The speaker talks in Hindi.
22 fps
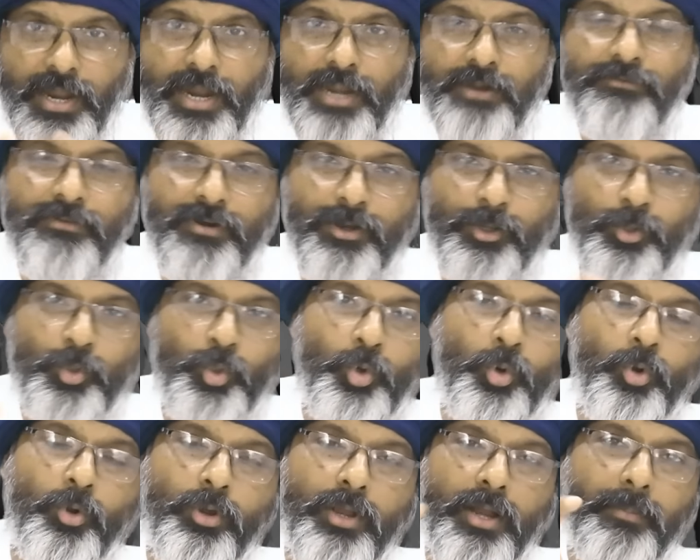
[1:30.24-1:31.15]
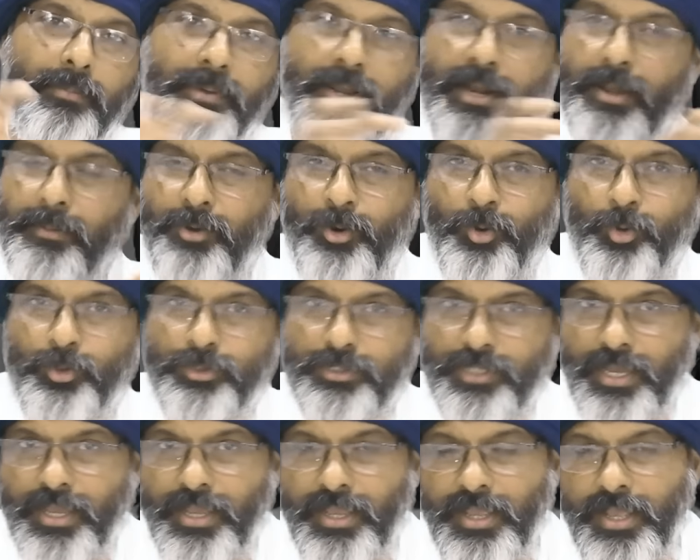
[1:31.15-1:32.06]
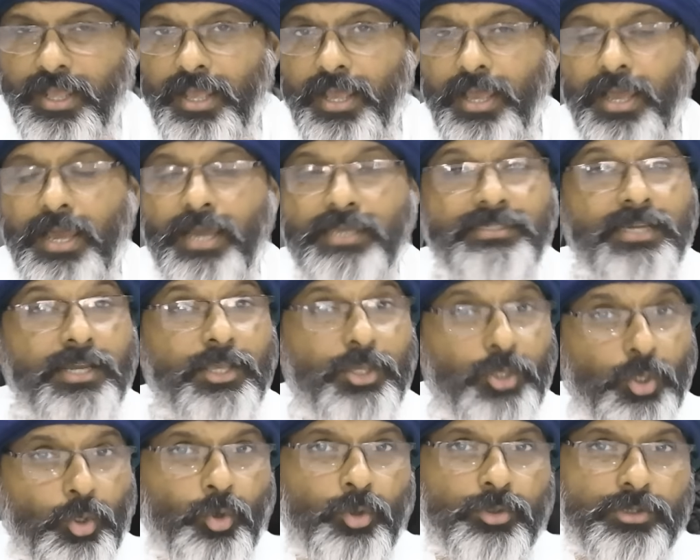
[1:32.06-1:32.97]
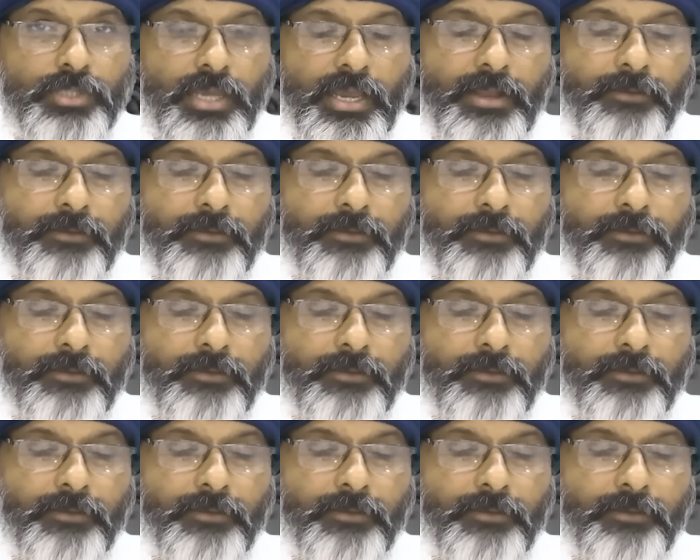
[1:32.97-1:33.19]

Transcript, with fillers: हार्डवर्क दोनों का बराबर होता है ऐसा क्यों होता